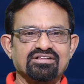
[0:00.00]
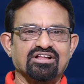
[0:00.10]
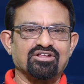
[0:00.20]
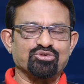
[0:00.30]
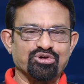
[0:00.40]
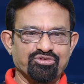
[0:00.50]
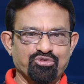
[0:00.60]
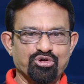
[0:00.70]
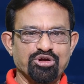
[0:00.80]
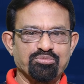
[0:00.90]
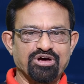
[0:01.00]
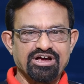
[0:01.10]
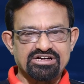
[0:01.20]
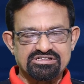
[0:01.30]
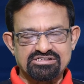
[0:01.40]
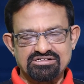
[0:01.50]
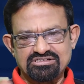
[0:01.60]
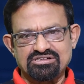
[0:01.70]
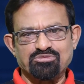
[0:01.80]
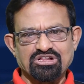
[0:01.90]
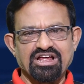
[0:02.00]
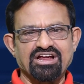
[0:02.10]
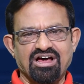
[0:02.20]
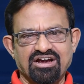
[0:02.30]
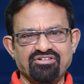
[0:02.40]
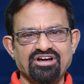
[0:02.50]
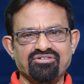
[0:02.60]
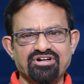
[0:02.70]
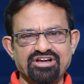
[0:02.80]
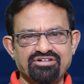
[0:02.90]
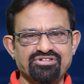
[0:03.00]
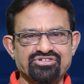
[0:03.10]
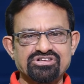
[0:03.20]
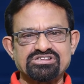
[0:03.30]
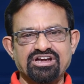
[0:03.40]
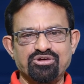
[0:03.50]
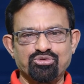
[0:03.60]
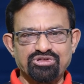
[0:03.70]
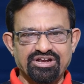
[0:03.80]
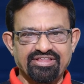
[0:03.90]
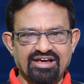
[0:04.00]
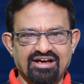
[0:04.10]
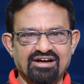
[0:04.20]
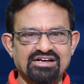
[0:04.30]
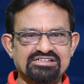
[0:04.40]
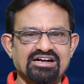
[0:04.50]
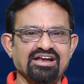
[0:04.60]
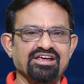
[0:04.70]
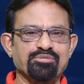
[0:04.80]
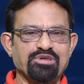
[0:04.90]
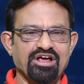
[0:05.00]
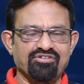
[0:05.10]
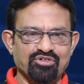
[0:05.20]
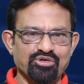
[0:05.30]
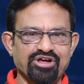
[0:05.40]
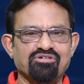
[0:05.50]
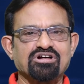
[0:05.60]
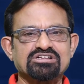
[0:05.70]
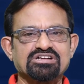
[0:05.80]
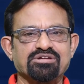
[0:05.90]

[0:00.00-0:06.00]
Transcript: దాంతో ఫోర్టీన్ పాయింట్స్ సో మొత్తానికి ఆ రకమైనటువంటి ఈక్వేషన్స్ అన్నీ కుదిరితే కనుక చెన్నైకి ప్లే ఆఫ్లోకి అవకాశం